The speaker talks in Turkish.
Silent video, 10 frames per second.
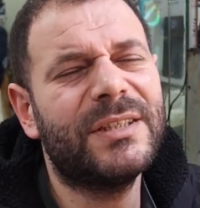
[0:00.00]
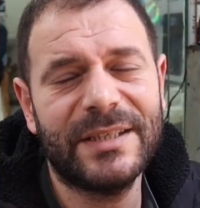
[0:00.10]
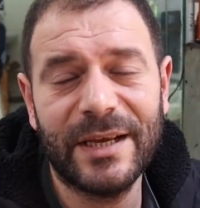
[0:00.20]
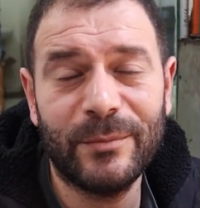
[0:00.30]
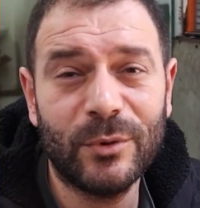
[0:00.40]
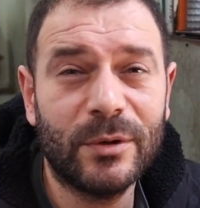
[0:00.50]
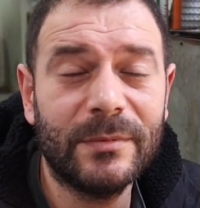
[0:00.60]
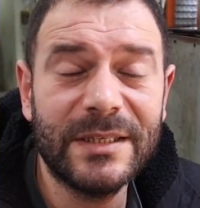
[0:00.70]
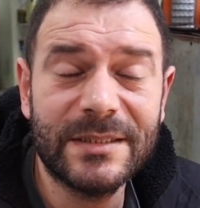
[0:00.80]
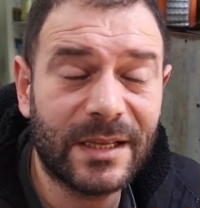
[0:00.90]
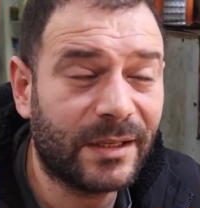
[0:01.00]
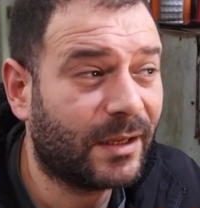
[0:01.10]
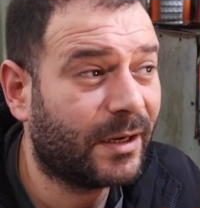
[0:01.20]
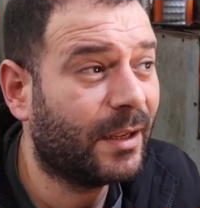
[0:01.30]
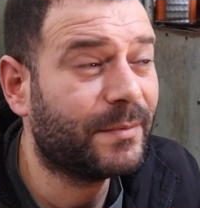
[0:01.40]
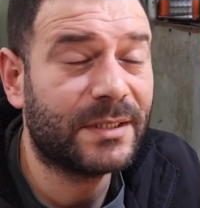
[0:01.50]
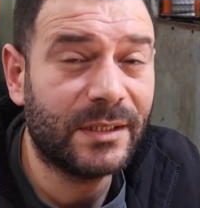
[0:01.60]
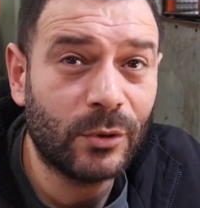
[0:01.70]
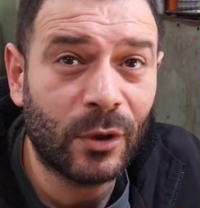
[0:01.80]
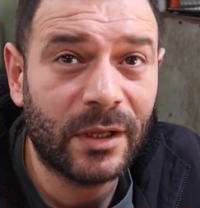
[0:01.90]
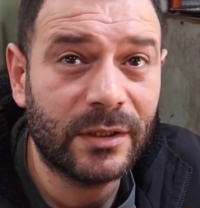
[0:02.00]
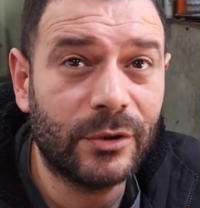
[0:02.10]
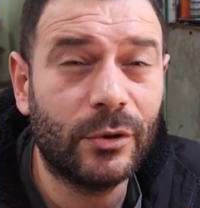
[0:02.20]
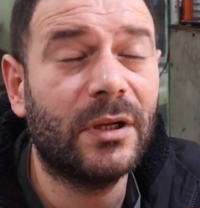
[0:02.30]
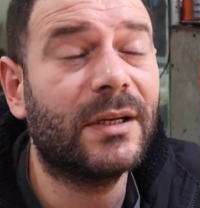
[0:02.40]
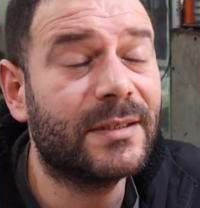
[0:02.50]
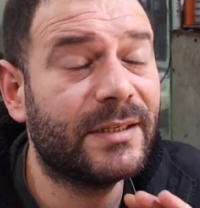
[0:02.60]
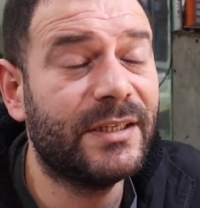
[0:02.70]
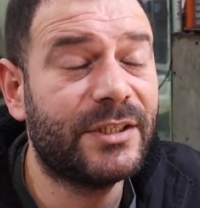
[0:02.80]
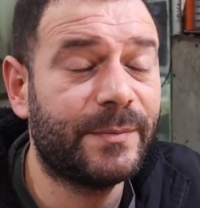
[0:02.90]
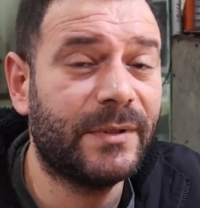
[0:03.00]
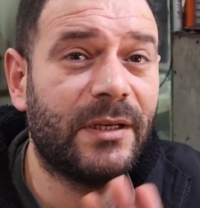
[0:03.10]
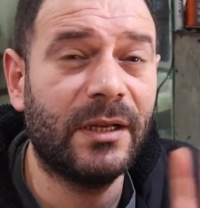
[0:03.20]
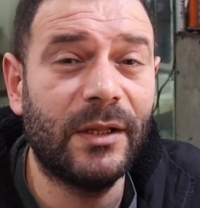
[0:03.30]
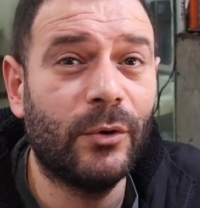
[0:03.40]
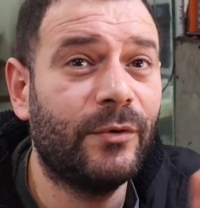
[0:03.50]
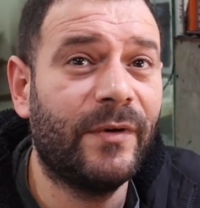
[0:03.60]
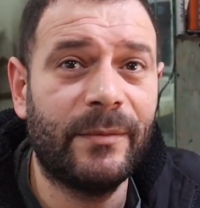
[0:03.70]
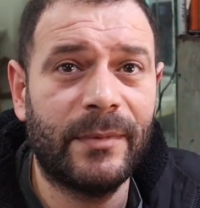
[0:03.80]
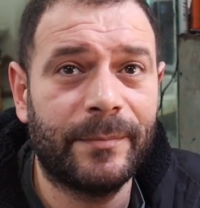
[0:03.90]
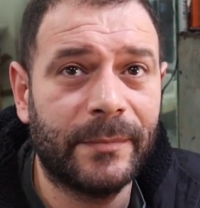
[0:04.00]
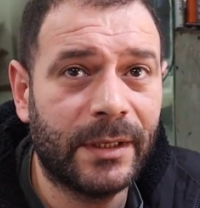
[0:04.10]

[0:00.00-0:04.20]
Hiç sevmiyorum. İnsanlar hepsini dolandırıyorlar. Hiçbirine de oy vermem.